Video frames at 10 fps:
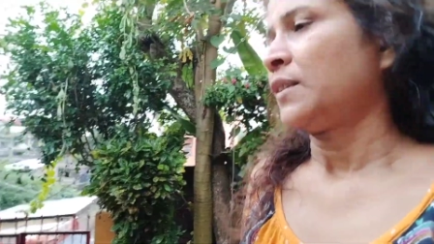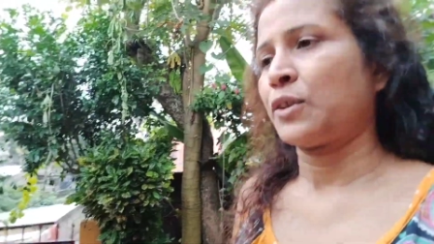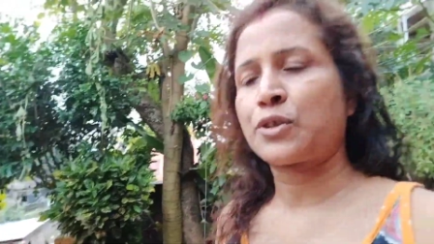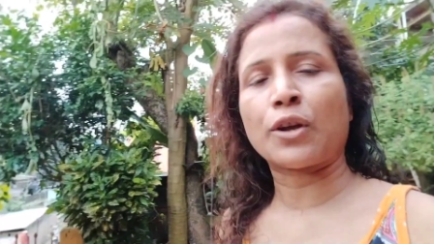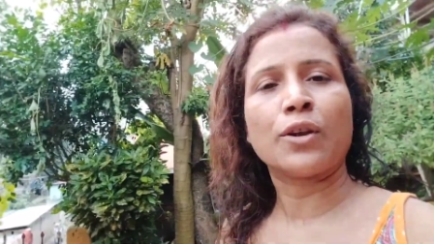
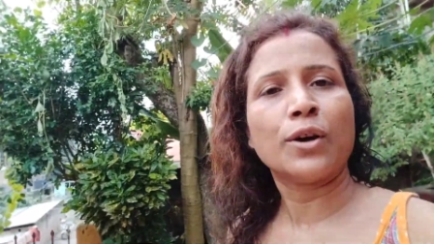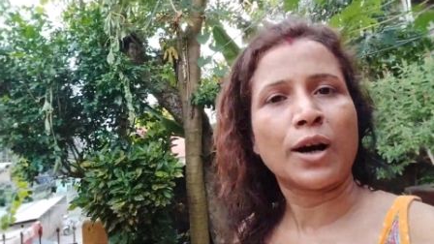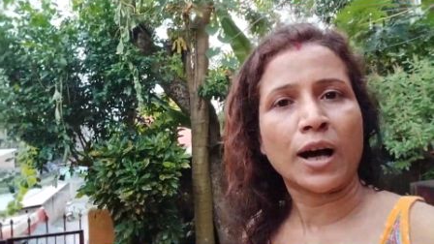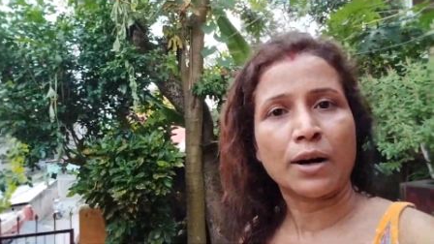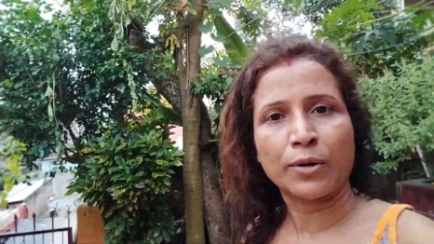তো চলো
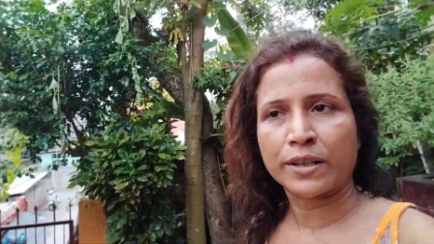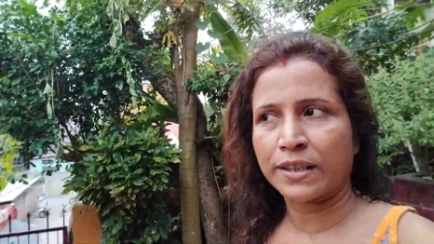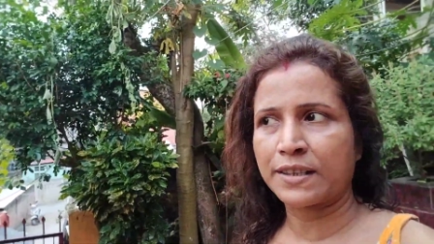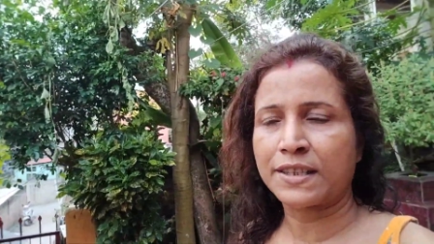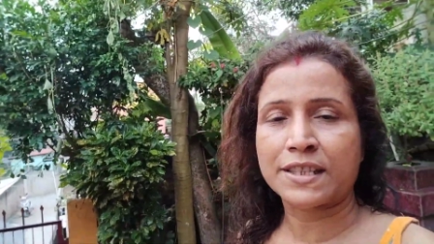
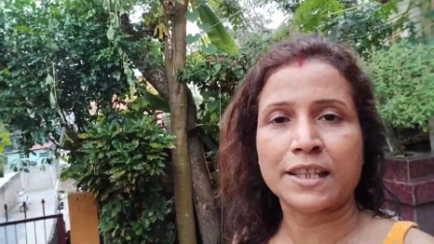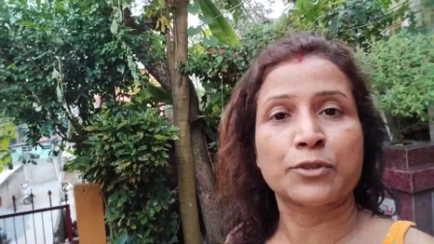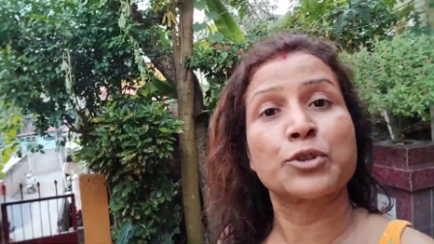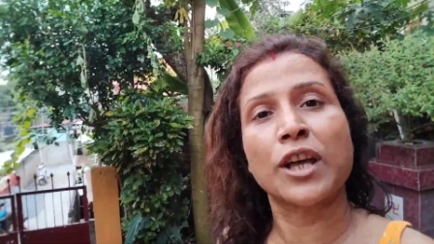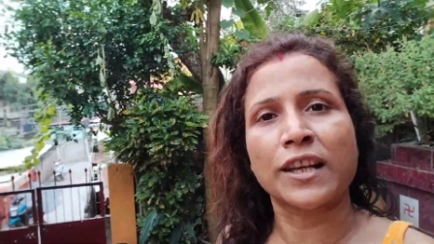হাওয়াটা দিচ্ছে একটু